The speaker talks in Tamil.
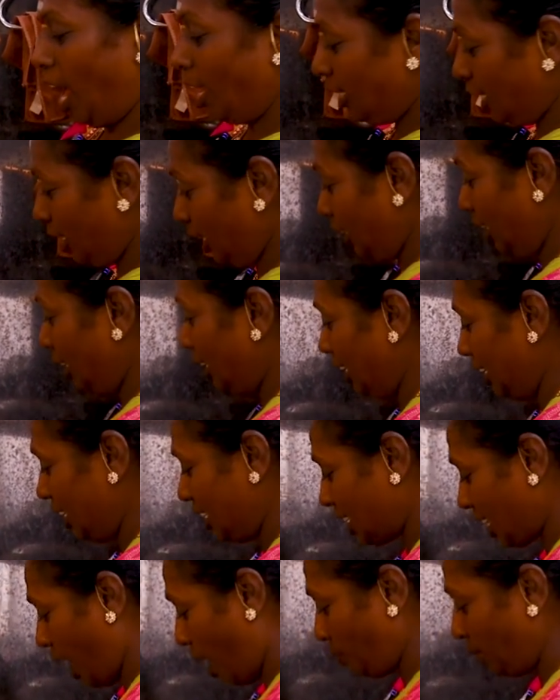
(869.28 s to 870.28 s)
அதுக்குன்னு நீ
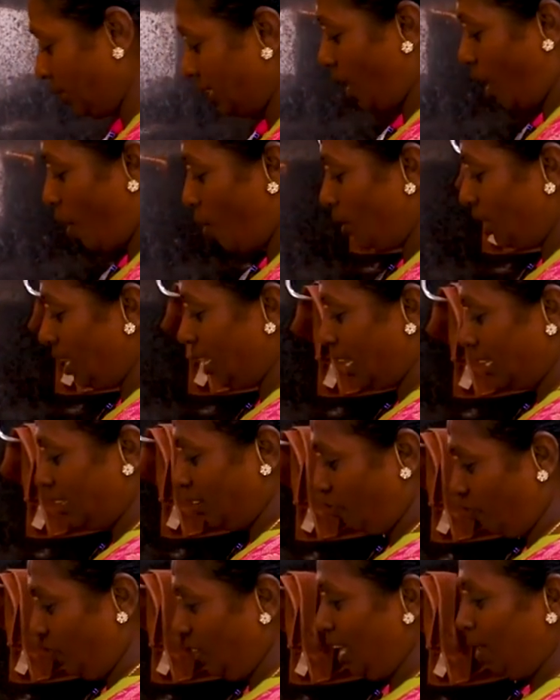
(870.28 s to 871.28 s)
சாப்பிட்டுட்டு அவங்களுக்கு
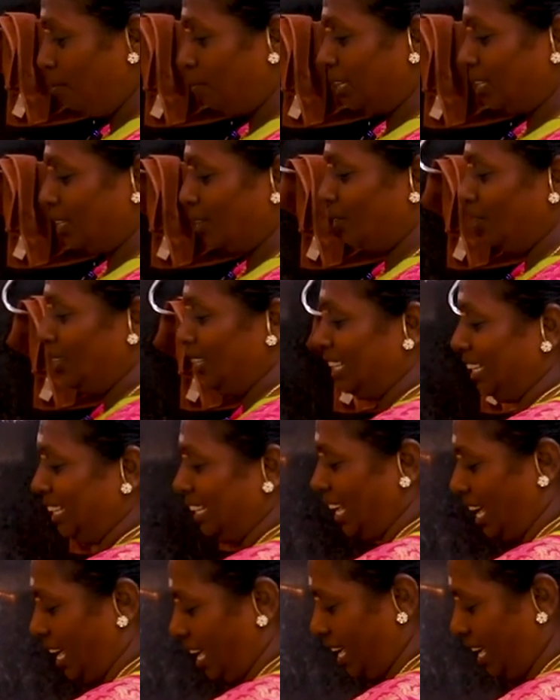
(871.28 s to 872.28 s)
அந்த ஃபீல் மட்டும்
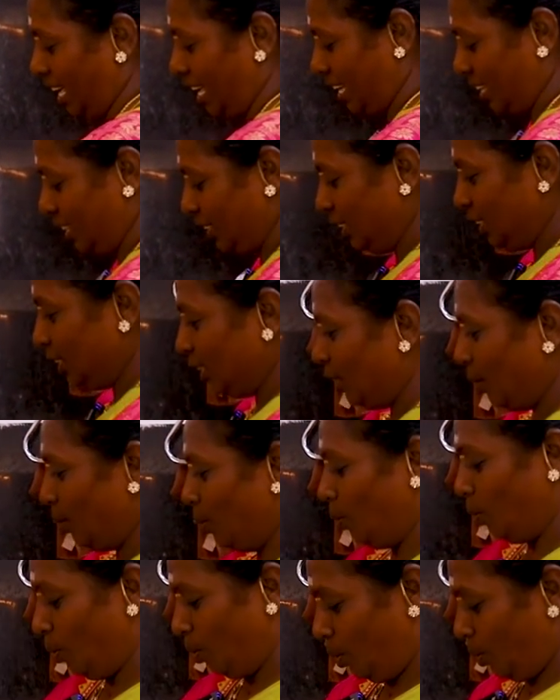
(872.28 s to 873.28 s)
கொடுக்குறியா
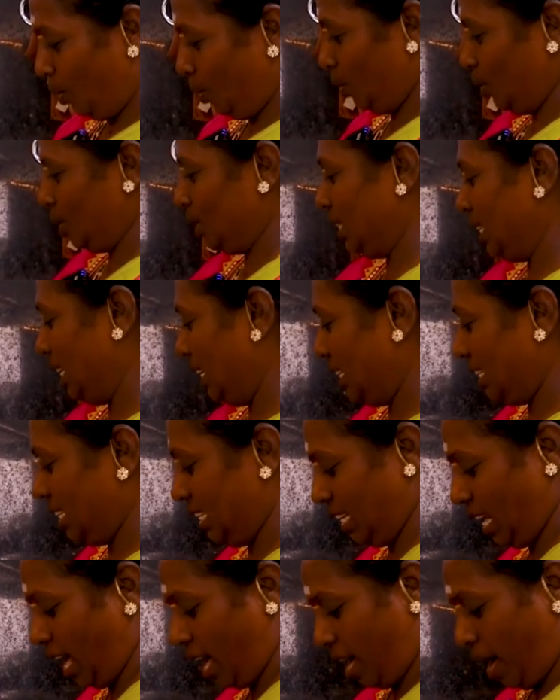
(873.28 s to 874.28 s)
ஓ சரி
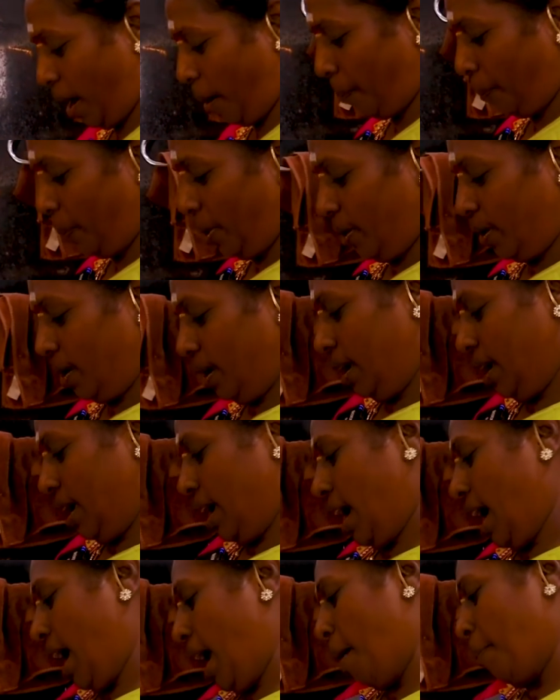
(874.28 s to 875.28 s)
சரி அப்போ
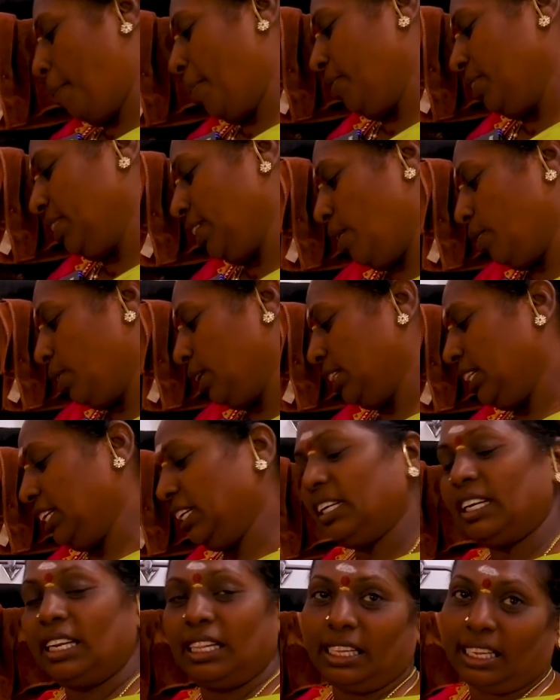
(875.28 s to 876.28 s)
அப்போ வந்து அவங்க
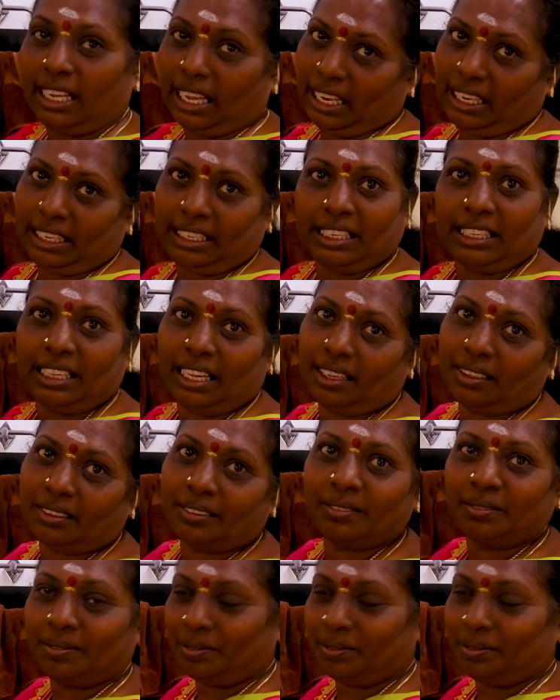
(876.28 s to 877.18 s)
திட்டுறது கரெக்டு தான்